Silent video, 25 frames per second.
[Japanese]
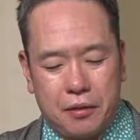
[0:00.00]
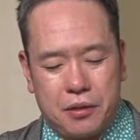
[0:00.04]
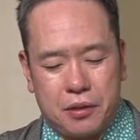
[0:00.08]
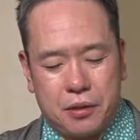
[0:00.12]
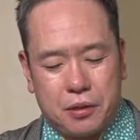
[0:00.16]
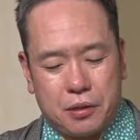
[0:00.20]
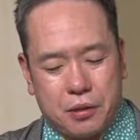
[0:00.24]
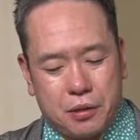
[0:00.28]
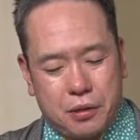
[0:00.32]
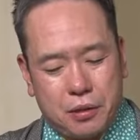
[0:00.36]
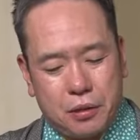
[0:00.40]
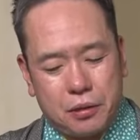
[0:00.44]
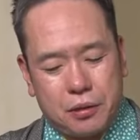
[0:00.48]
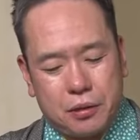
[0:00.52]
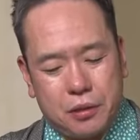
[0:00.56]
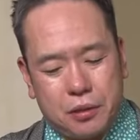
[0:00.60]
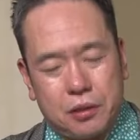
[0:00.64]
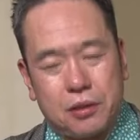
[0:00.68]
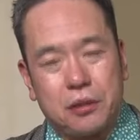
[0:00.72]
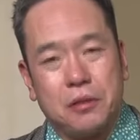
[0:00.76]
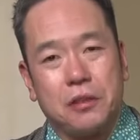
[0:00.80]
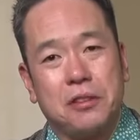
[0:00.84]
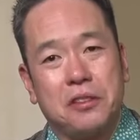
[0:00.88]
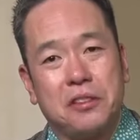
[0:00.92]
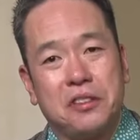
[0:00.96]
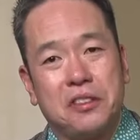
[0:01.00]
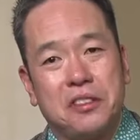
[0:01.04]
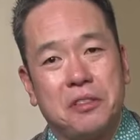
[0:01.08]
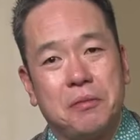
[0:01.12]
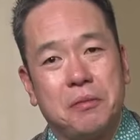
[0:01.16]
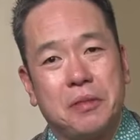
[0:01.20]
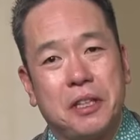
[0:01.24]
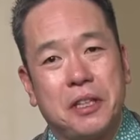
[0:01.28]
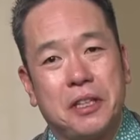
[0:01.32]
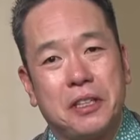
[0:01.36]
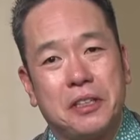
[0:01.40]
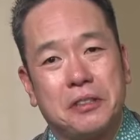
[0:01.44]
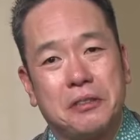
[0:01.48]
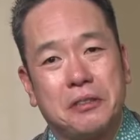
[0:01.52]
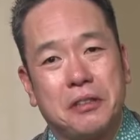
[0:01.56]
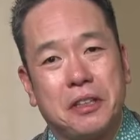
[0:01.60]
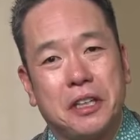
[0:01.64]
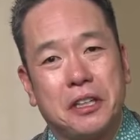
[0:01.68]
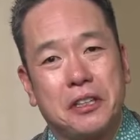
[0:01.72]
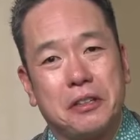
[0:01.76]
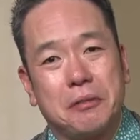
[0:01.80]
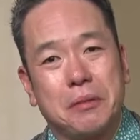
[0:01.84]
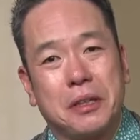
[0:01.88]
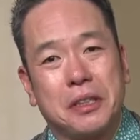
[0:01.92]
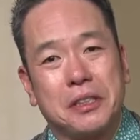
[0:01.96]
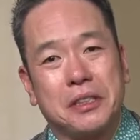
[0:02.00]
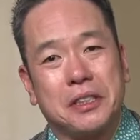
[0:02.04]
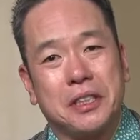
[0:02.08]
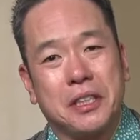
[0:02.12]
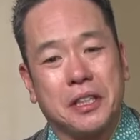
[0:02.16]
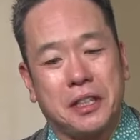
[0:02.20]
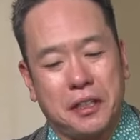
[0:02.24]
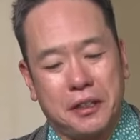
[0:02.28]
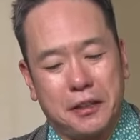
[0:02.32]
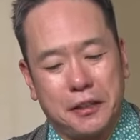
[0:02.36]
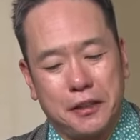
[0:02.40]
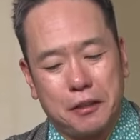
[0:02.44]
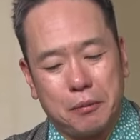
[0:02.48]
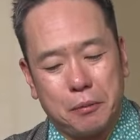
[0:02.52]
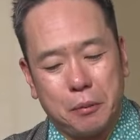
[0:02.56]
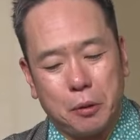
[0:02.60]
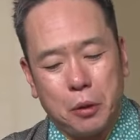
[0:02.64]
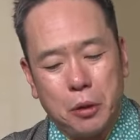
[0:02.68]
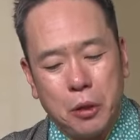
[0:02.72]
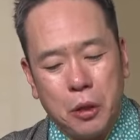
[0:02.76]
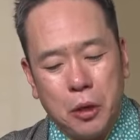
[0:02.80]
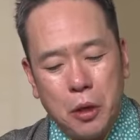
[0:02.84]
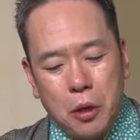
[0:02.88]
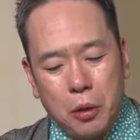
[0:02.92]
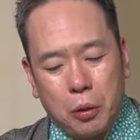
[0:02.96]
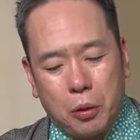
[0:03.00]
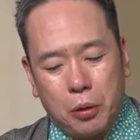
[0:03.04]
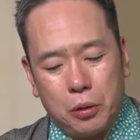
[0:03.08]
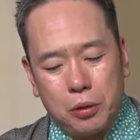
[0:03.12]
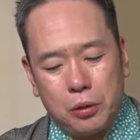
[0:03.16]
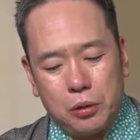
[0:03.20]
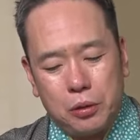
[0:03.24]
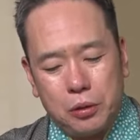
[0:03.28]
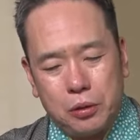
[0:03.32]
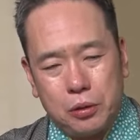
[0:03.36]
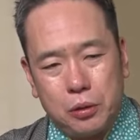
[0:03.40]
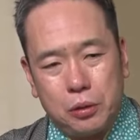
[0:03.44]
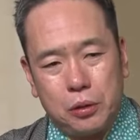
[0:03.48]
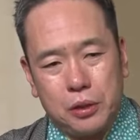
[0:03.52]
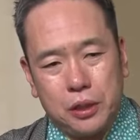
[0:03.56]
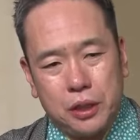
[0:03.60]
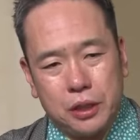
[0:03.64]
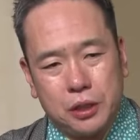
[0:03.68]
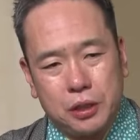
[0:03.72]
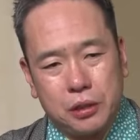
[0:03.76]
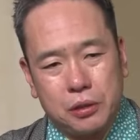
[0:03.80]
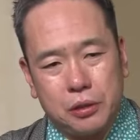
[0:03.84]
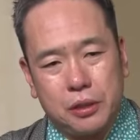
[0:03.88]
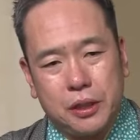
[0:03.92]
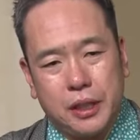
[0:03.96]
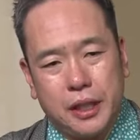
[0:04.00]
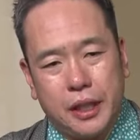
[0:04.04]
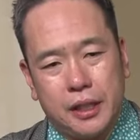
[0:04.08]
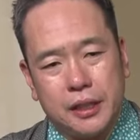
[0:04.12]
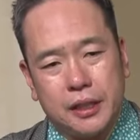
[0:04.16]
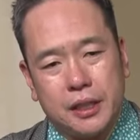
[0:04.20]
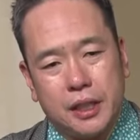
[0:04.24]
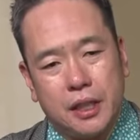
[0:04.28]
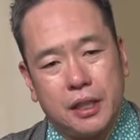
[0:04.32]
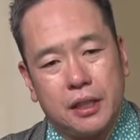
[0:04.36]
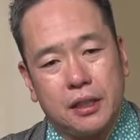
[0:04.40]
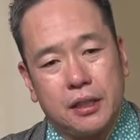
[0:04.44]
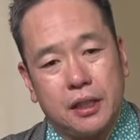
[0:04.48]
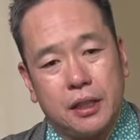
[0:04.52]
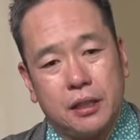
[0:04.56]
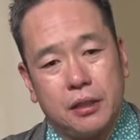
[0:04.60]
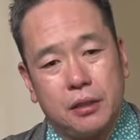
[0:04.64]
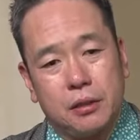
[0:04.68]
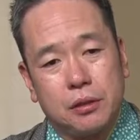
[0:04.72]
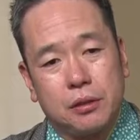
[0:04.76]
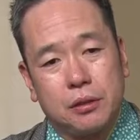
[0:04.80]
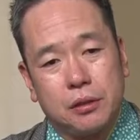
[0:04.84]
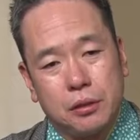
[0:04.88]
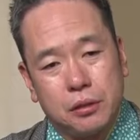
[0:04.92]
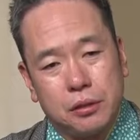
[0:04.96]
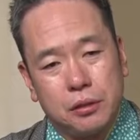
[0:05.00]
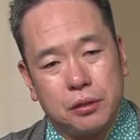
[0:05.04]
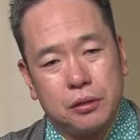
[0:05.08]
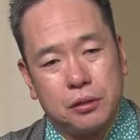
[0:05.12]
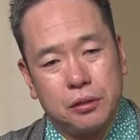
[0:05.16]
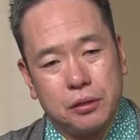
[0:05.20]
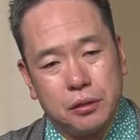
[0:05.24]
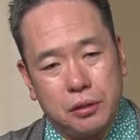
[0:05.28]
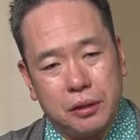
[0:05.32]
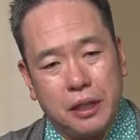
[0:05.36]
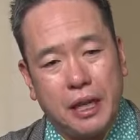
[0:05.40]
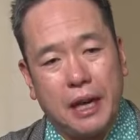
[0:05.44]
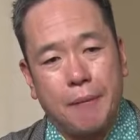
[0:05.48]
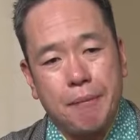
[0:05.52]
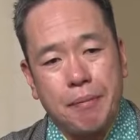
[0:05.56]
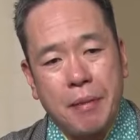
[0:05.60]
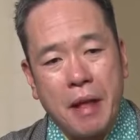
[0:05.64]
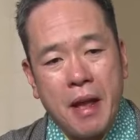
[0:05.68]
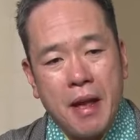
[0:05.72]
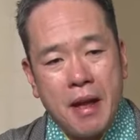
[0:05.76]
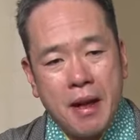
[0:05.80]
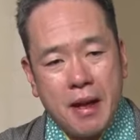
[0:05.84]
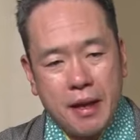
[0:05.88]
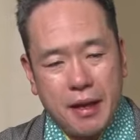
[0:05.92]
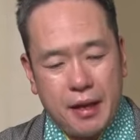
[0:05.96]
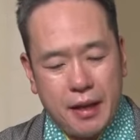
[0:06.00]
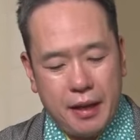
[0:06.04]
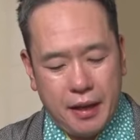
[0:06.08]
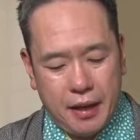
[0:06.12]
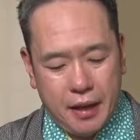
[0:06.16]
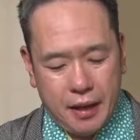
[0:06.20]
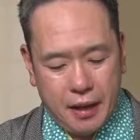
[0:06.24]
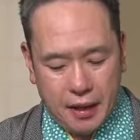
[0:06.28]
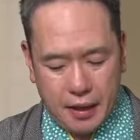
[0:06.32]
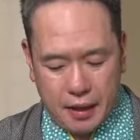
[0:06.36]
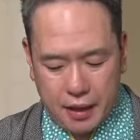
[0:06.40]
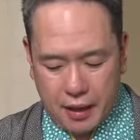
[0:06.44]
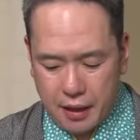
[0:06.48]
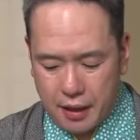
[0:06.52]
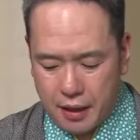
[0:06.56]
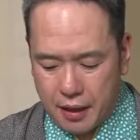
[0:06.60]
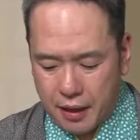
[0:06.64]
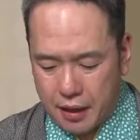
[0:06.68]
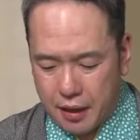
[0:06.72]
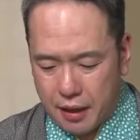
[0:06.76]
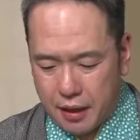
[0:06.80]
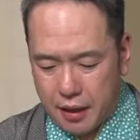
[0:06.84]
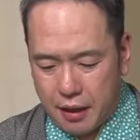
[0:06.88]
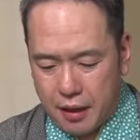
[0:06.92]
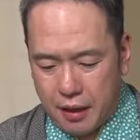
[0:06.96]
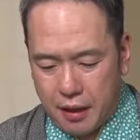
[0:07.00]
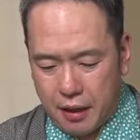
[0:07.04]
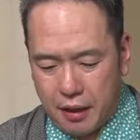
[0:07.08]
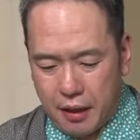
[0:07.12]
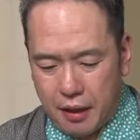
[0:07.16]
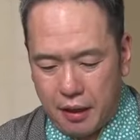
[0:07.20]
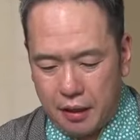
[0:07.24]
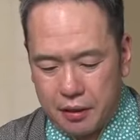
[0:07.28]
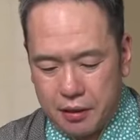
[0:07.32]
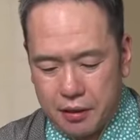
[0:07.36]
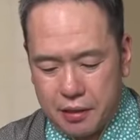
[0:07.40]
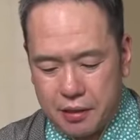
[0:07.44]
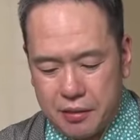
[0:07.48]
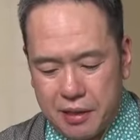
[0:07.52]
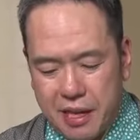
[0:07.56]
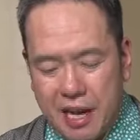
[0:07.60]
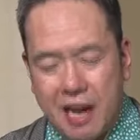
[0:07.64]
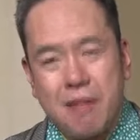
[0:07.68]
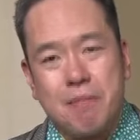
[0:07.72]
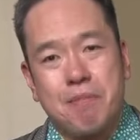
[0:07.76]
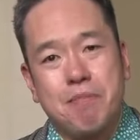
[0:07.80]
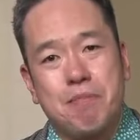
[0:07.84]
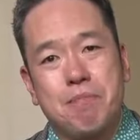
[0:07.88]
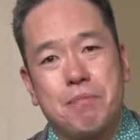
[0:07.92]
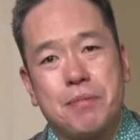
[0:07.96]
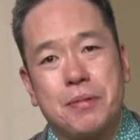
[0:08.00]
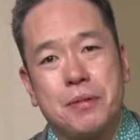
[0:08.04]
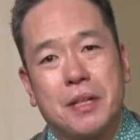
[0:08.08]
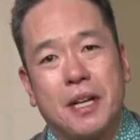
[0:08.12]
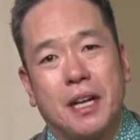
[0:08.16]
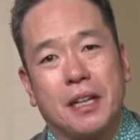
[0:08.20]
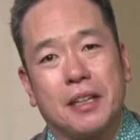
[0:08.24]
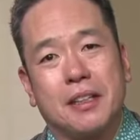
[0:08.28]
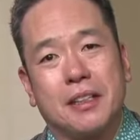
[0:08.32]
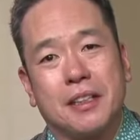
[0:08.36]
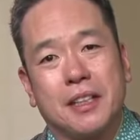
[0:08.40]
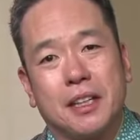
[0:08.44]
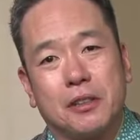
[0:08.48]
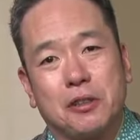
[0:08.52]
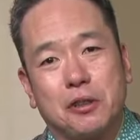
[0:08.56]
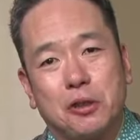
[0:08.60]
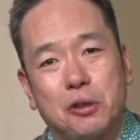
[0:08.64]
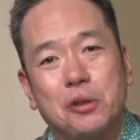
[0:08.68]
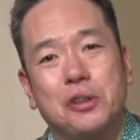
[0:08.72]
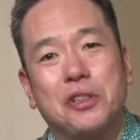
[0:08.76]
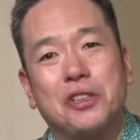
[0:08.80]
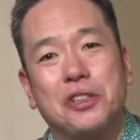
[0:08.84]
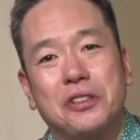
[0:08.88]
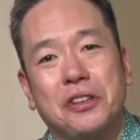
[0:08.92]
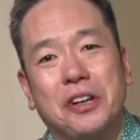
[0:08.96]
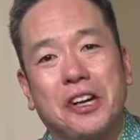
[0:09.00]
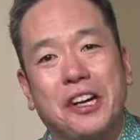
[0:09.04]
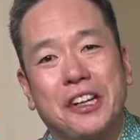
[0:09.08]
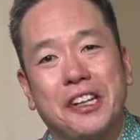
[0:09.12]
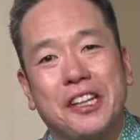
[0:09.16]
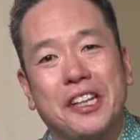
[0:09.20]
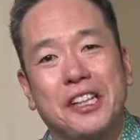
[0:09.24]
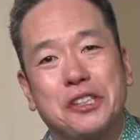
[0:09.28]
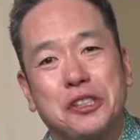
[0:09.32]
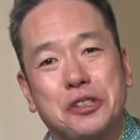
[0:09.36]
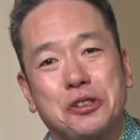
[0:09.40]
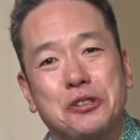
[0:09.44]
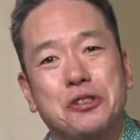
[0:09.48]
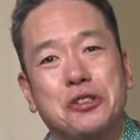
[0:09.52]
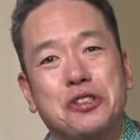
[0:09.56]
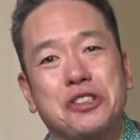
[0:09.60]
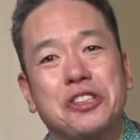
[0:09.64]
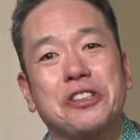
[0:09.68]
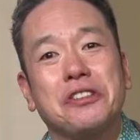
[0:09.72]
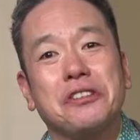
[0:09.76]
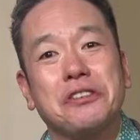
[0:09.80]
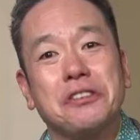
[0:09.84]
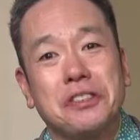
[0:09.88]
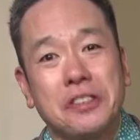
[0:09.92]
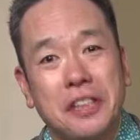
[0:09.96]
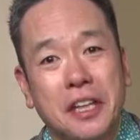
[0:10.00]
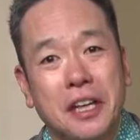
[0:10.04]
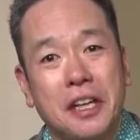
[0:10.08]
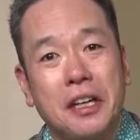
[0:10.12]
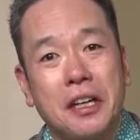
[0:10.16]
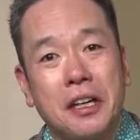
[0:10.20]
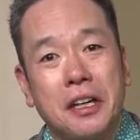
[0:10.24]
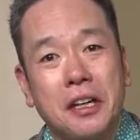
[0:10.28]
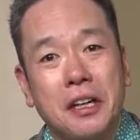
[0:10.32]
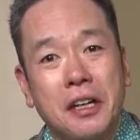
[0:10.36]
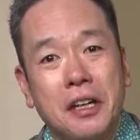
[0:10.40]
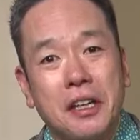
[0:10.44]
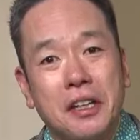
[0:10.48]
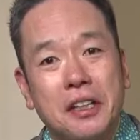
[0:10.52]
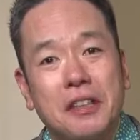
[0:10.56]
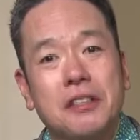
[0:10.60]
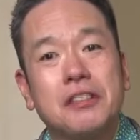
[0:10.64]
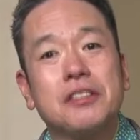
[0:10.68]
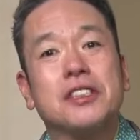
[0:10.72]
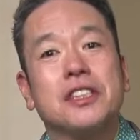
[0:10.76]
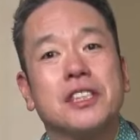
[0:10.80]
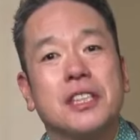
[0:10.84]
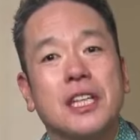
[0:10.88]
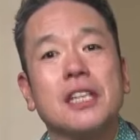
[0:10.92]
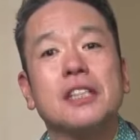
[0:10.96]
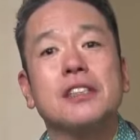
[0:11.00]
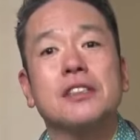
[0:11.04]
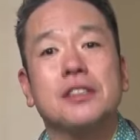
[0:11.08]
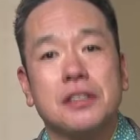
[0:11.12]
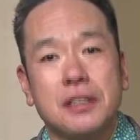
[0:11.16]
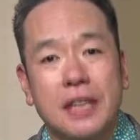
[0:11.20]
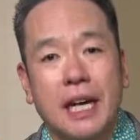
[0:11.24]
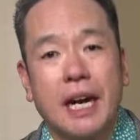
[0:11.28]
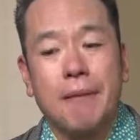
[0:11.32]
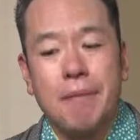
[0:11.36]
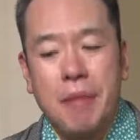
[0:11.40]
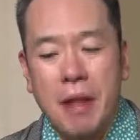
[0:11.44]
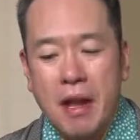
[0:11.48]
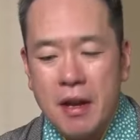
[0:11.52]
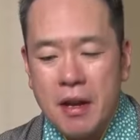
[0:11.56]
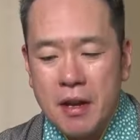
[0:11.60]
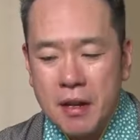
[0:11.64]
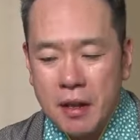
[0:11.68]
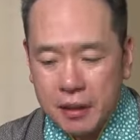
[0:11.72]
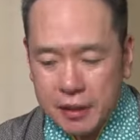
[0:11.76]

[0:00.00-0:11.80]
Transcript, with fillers: ずっと強いイメージはありましたけれどもこの号で紹介されているというのが、えー、スランプだった時の話をしてるんですね井口選手が。